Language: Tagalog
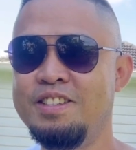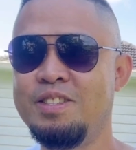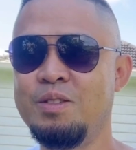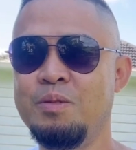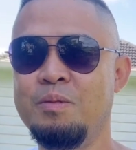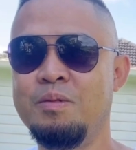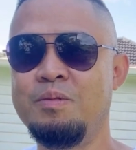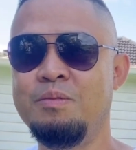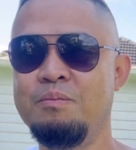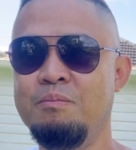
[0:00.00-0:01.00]
So,
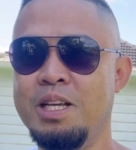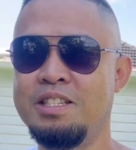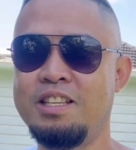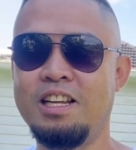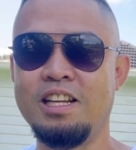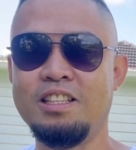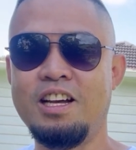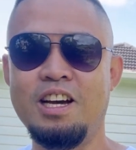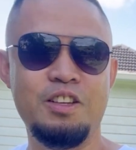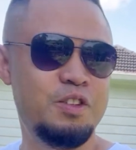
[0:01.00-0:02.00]
blessed talaga
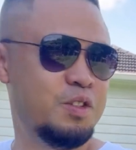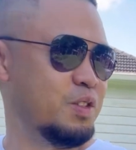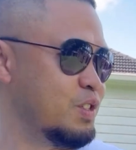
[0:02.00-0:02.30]
tayo